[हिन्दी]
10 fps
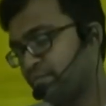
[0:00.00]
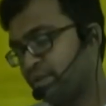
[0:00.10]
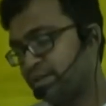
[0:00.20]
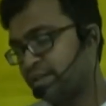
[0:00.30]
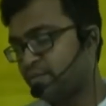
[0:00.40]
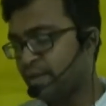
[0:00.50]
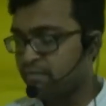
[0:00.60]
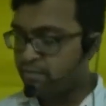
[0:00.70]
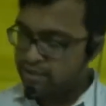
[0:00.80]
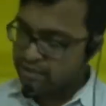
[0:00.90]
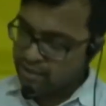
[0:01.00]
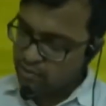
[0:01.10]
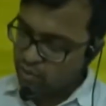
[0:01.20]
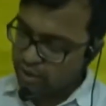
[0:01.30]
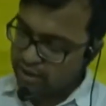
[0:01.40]
बिजनेसमैन बिजनेस
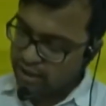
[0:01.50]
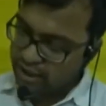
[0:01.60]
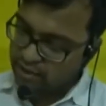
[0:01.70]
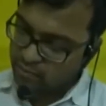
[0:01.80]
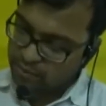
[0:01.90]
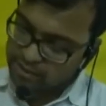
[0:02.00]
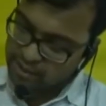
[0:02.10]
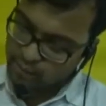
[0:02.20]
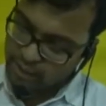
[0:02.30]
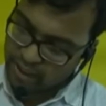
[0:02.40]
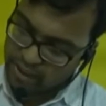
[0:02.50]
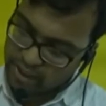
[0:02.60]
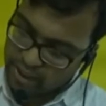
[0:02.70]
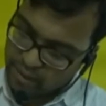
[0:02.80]
को देता है तो बिजनेसमैन